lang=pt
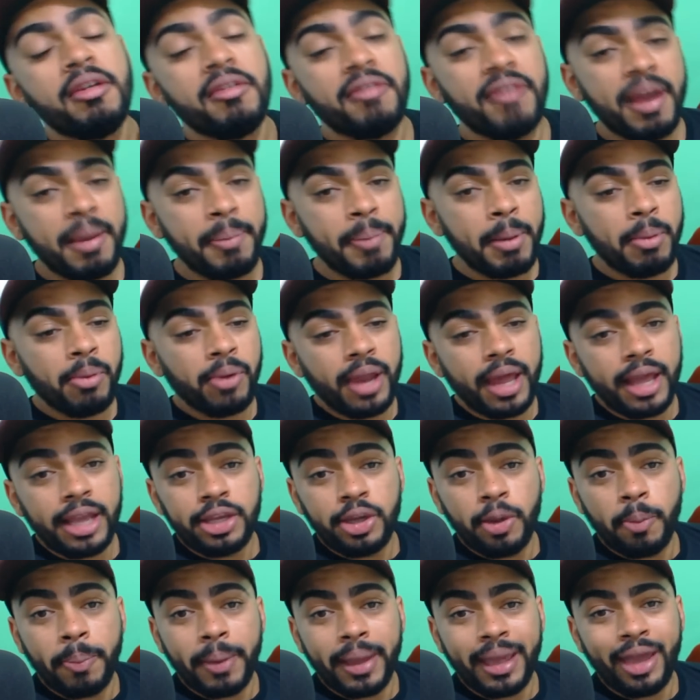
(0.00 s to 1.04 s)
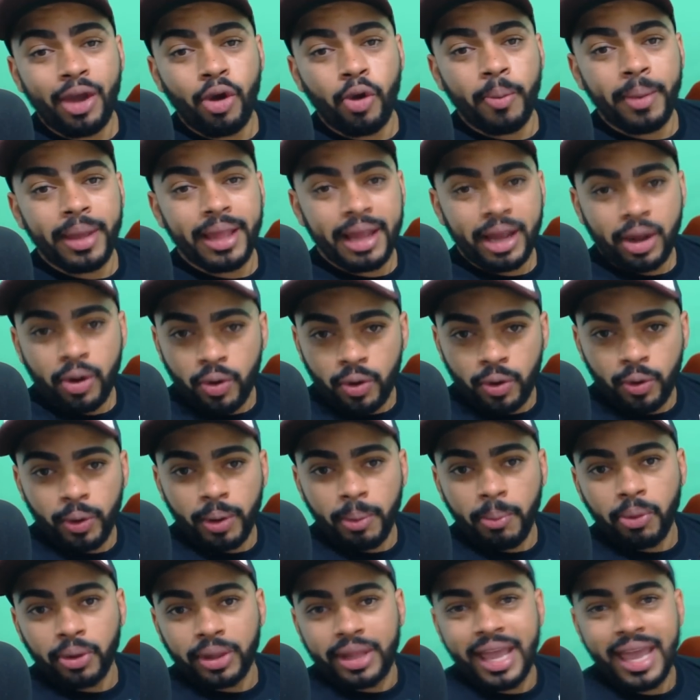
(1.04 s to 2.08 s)
Vai pra moleste, eu peguei, roubei da
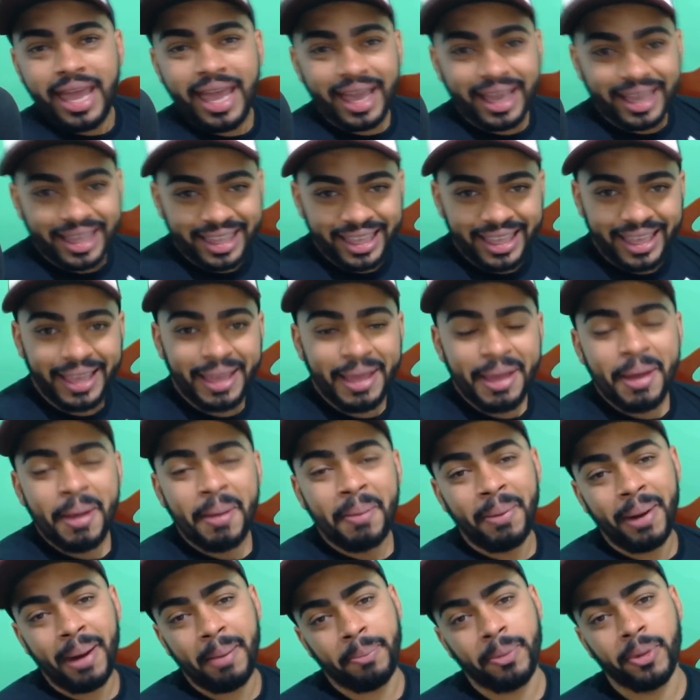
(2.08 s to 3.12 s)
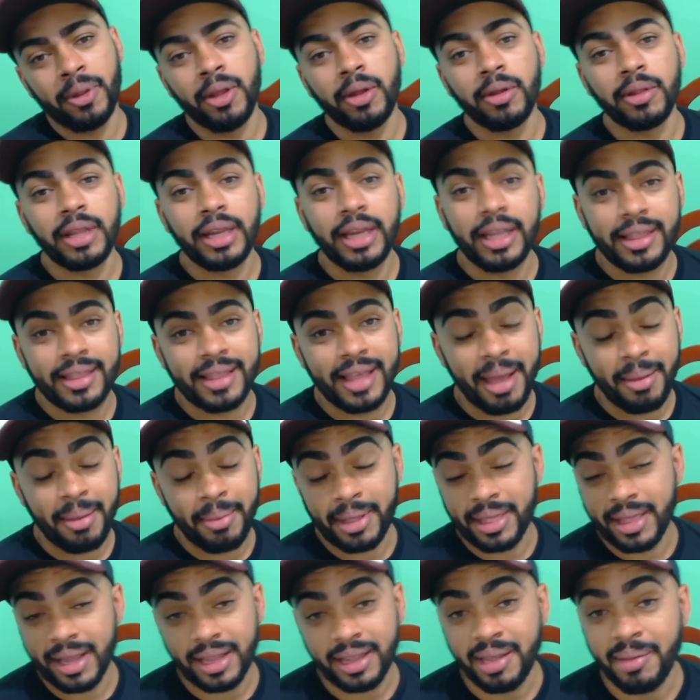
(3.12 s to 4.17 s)
coroa, botei aqui pra poder utilizar,
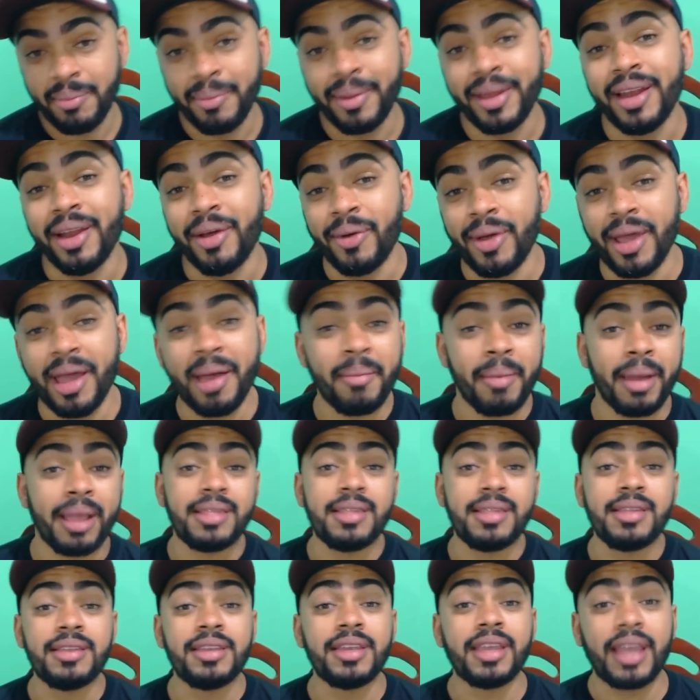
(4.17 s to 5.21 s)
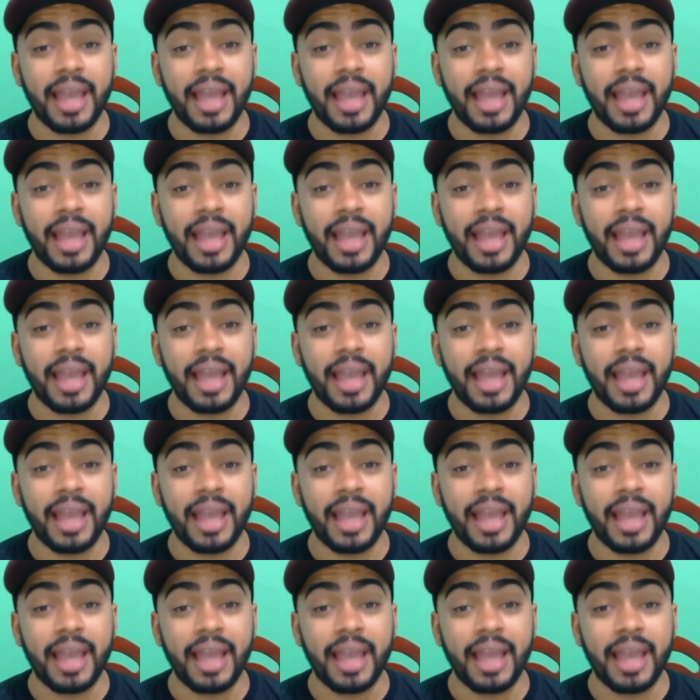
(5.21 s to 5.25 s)
mas ela também não é a mais